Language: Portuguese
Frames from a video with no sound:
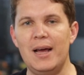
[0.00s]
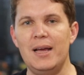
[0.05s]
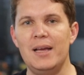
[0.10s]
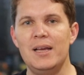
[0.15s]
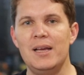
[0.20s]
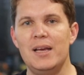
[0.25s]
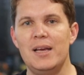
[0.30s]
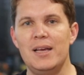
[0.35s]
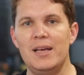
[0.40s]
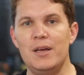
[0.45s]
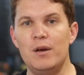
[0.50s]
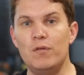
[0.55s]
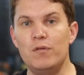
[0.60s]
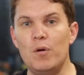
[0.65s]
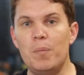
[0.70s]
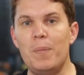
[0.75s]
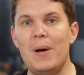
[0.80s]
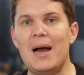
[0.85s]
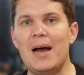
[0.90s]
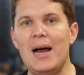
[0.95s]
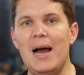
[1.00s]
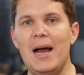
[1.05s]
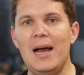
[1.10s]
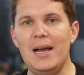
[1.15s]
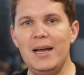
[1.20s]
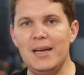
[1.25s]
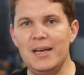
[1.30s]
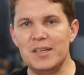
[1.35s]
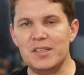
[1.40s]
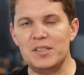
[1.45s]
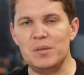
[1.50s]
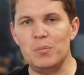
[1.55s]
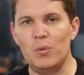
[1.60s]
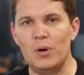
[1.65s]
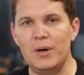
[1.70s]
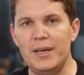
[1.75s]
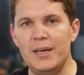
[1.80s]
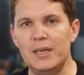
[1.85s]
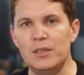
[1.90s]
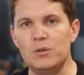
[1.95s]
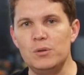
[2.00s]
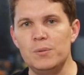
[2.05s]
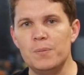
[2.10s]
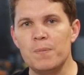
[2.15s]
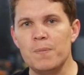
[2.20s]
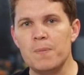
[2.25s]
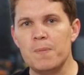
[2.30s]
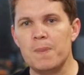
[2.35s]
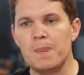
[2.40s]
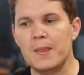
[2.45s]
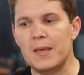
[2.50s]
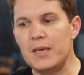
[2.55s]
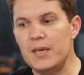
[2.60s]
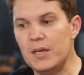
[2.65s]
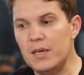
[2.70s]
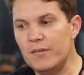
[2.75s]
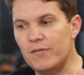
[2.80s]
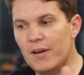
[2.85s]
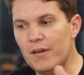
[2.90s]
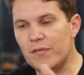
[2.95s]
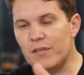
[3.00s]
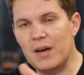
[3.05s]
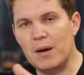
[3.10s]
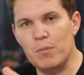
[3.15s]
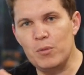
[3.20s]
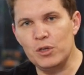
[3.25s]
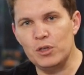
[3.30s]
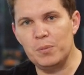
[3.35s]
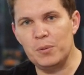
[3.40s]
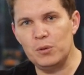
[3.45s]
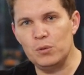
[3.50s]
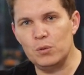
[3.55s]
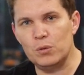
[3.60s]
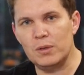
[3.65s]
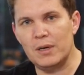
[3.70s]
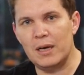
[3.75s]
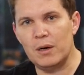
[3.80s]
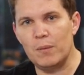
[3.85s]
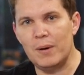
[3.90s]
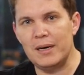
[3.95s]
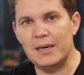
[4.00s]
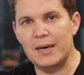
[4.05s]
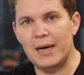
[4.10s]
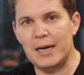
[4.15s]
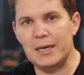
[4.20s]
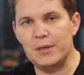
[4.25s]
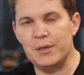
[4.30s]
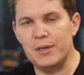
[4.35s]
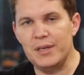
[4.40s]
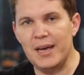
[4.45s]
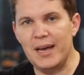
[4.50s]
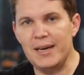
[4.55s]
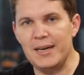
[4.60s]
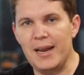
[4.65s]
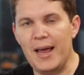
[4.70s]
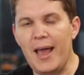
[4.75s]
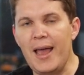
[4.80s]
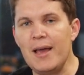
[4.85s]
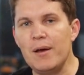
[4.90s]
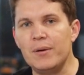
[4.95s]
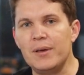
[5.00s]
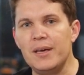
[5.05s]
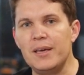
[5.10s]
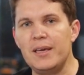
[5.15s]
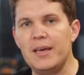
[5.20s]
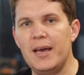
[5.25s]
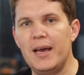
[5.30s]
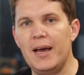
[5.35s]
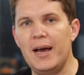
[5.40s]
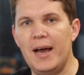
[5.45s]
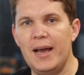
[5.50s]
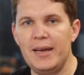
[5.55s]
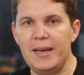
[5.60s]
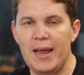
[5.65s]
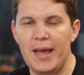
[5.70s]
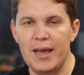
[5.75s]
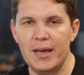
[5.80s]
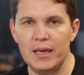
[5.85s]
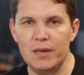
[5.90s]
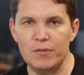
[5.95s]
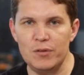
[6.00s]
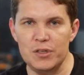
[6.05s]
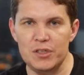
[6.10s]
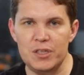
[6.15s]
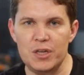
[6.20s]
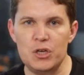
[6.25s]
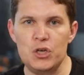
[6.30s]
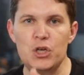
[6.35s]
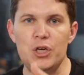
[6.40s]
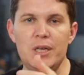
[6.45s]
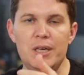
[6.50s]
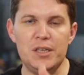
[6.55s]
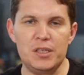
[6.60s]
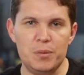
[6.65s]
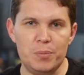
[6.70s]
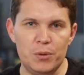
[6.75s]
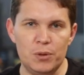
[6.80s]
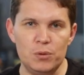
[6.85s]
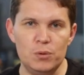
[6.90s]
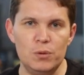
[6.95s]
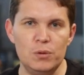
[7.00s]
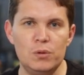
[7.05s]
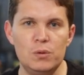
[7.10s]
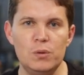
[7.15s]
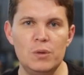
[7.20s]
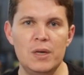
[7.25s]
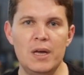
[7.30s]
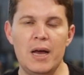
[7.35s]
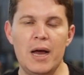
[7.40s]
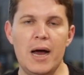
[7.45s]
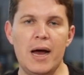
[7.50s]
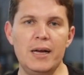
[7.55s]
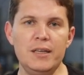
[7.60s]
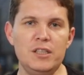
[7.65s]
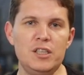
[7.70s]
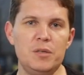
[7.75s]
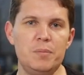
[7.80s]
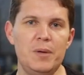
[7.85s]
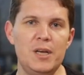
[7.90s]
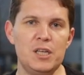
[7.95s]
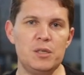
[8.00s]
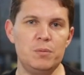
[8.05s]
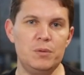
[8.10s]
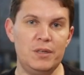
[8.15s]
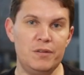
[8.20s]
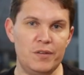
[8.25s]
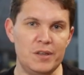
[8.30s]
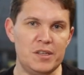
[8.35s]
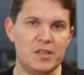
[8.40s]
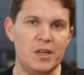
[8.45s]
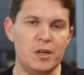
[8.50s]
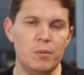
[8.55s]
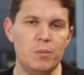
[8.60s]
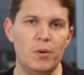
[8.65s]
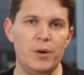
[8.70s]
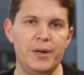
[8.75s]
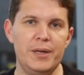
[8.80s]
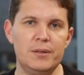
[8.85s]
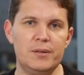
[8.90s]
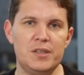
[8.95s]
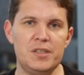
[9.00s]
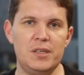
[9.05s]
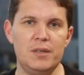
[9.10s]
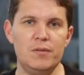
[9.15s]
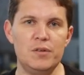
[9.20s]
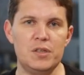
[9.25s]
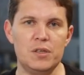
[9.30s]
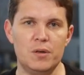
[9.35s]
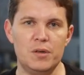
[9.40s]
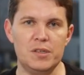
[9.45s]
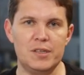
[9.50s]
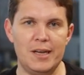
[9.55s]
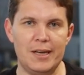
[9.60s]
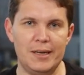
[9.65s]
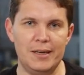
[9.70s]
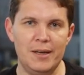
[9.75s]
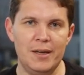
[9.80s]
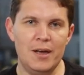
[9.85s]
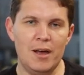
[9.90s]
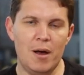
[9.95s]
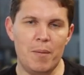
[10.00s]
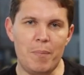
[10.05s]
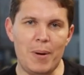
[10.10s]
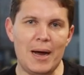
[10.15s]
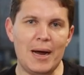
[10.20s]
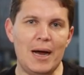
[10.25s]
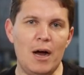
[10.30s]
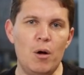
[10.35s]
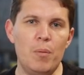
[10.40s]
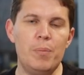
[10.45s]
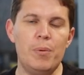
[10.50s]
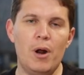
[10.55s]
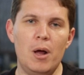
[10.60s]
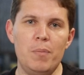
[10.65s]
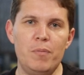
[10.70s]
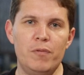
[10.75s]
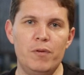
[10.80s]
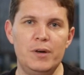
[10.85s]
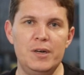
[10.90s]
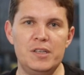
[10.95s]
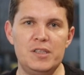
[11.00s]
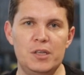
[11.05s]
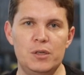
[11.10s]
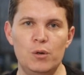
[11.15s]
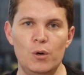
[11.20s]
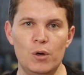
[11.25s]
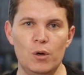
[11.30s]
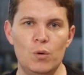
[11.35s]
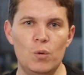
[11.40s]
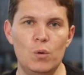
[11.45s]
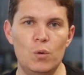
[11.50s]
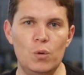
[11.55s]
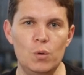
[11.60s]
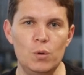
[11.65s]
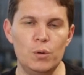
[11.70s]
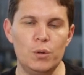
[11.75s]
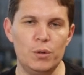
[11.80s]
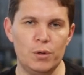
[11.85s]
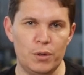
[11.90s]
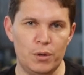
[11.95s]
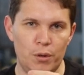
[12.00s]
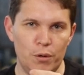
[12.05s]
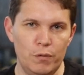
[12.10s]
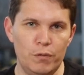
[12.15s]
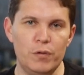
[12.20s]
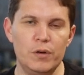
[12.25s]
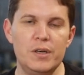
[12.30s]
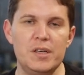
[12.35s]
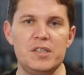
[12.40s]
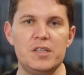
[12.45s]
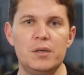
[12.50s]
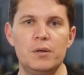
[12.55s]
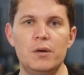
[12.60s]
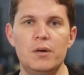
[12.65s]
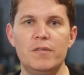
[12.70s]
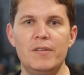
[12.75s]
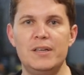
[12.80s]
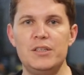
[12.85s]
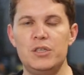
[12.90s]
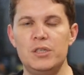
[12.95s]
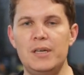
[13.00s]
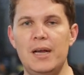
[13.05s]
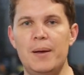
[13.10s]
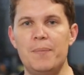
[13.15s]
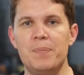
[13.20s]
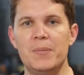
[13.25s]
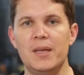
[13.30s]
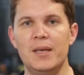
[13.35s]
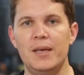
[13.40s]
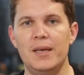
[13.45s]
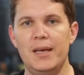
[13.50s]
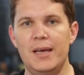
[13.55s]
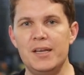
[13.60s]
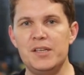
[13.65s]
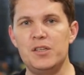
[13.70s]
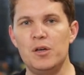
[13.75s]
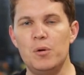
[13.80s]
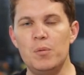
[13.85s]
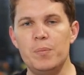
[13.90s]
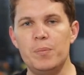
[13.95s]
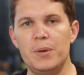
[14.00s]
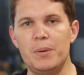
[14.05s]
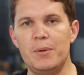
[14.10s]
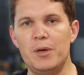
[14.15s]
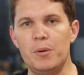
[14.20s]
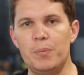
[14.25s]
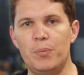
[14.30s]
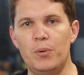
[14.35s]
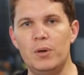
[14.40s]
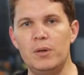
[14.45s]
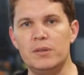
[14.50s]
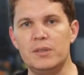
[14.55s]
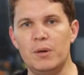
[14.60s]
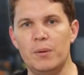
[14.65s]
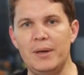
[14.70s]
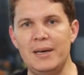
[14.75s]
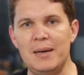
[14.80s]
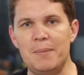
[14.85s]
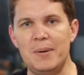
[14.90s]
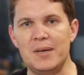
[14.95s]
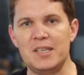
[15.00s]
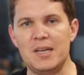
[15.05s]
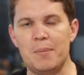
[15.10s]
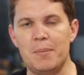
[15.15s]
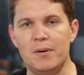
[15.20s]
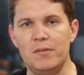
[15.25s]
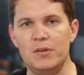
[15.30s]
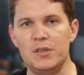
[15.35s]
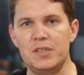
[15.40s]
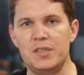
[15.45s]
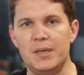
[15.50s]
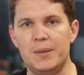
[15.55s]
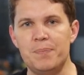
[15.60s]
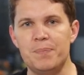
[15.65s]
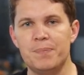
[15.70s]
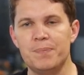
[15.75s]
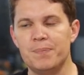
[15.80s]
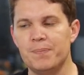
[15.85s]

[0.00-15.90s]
lá e eu vou pagar esse boleto e vai ficar muito produto lá guardado. E a ideia, é o que, que é? A ideia é que você gire esse produto antes mesmo de vencer o boleto. Assim você consegue pagar o próprio fornecedor com o lucro que o fornecedor vai te dar. Esse é um primeiro ponto que eu queria passar para você.